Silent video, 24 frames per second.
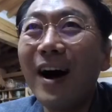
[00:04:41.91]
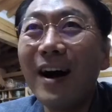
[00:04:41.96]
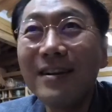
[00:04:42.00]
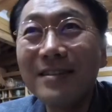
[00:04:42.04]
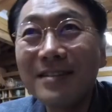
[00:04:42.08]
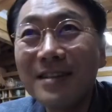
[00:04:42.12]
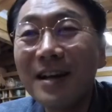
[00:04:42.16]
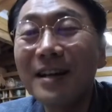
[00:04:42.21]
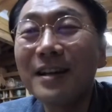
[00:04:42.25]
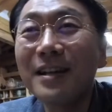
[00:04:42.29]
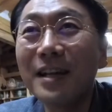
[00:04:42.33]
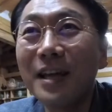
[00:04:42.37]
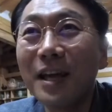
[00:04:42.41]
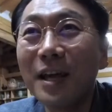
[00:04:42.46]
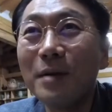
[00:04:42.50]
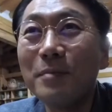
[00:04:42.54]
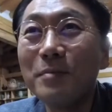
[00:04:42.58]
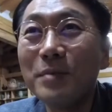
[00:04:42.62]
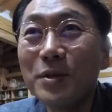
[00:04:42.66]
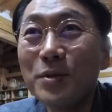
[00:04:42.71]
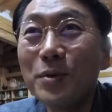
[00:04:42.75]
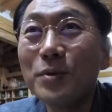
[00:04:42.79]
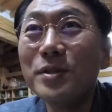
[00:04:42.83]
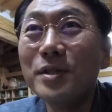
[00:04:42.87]
항상 이렇게
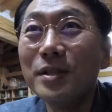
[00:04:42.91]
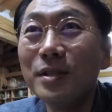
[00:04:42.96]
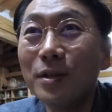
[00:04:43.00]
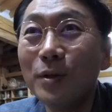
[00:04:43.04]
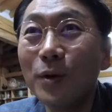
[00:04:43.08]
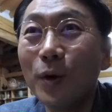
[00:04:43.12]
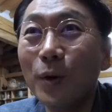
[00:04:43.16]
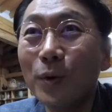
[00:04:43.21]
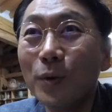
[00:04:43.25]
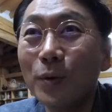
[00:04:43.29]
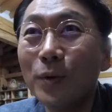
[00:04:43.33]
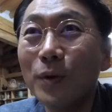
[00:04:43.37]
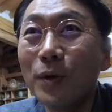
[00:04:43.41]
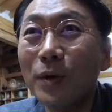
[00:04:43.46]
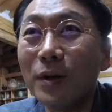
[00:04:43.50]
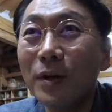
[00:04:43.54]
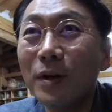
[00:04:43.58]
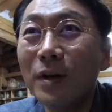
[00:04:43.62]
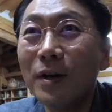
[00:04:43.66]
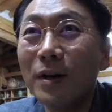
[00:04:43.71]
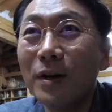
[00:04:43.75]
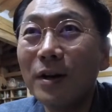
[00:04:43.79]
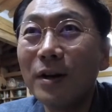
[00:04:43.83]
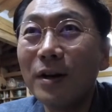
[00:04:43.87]
미소 짓는 얼굴을
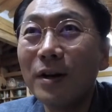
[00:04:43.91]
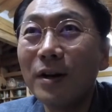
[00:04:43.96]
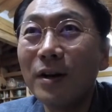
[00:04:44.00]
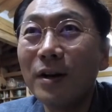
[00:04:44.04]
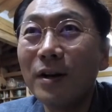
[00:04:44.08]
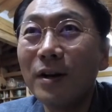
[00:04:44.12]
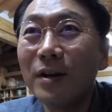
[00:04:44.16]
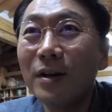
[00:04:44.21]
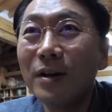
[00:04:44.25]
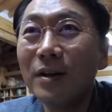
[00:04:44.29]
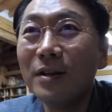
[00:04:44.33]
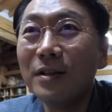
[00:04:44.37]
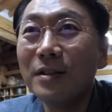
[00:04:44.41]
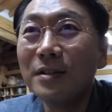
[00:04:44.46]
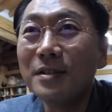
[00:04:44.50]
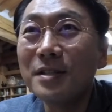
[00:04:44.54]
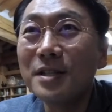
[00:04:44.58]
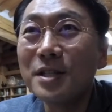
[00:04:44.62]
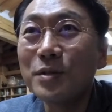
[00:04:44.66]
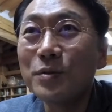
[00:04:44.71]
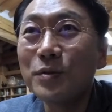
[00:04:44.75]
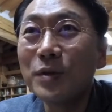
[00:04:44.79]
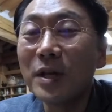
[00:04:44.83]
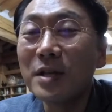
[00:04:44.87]

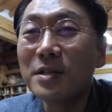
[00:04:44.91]
짓고, 음,